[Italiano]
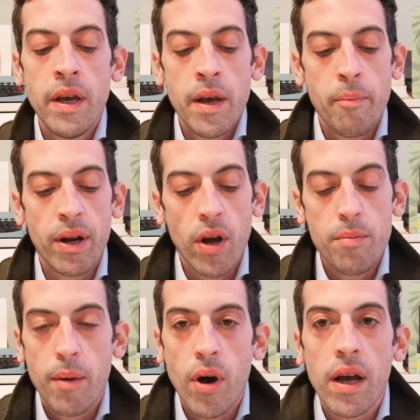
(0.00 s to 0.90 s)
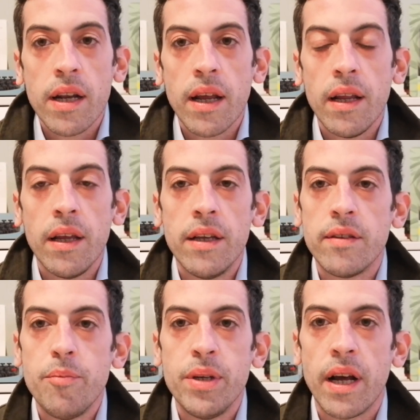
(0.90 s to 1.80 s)
Ma noi abbiamo anche degli
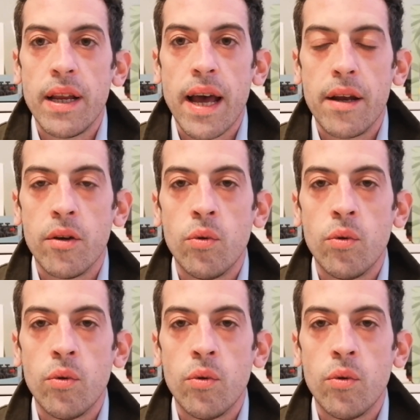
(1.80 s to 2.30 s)
esempi italiani.